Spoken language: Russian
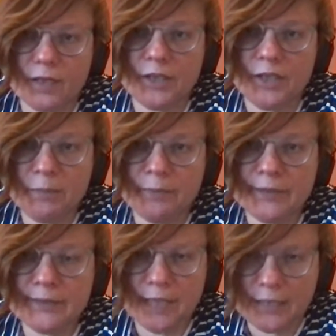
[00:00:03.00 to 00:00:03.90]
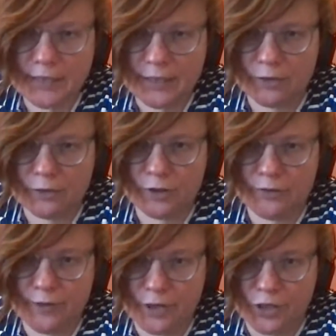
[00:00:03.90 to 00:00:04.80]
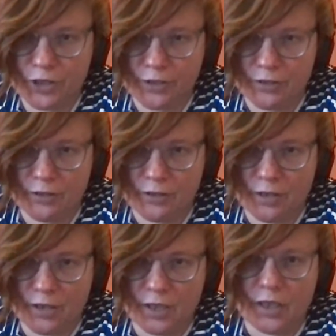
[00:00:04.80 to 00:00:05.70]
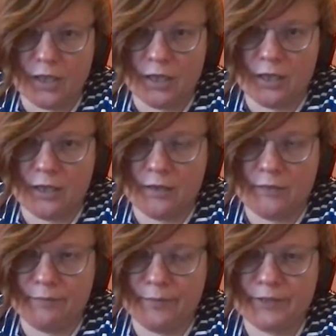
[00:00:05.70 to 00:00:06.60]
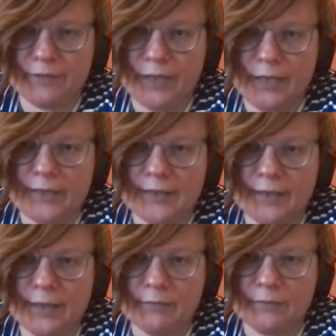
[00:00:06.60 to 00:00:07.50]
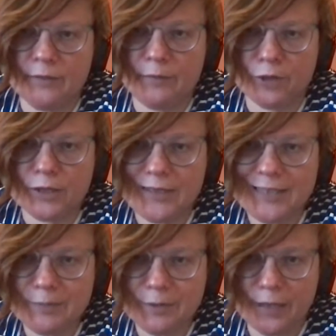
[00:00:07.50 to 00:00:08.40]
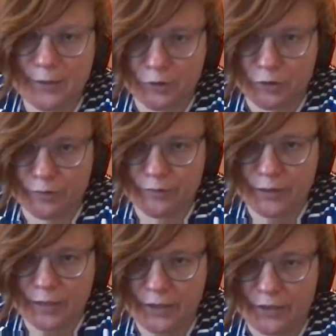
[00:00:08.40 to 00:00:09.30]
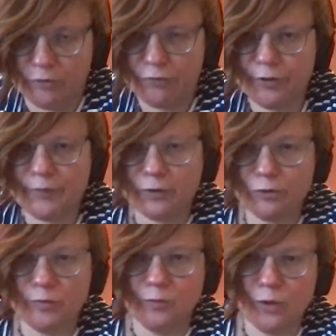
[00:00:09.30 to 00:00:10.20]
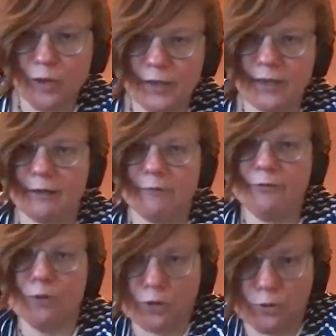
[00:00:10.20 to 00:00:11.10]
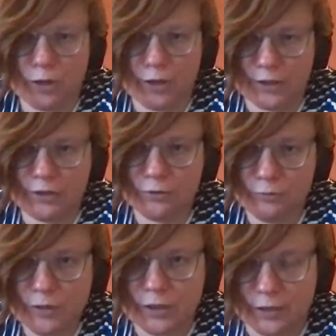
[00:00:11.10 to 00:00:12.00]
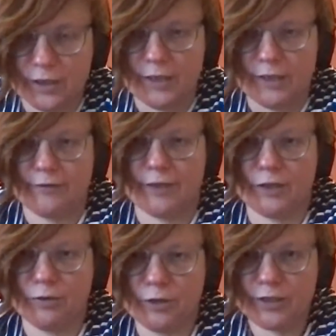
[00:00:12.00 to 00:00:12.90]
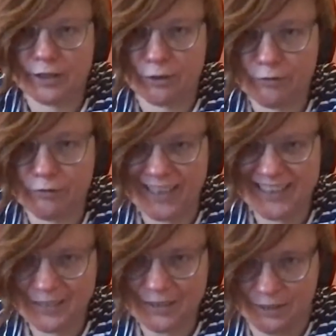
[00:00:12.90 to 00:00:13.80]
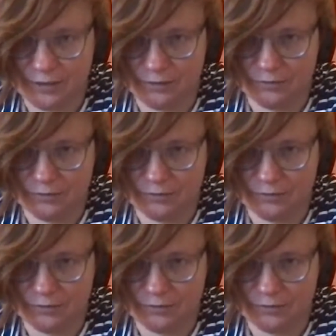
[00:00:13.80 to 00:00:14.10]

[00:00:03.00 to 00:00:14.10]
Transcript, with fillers: непризнание какой-то вещи позволяет нам не просто избегать ее запоминания, он формирует более комфортную картину мира, в которой никакой войны нет.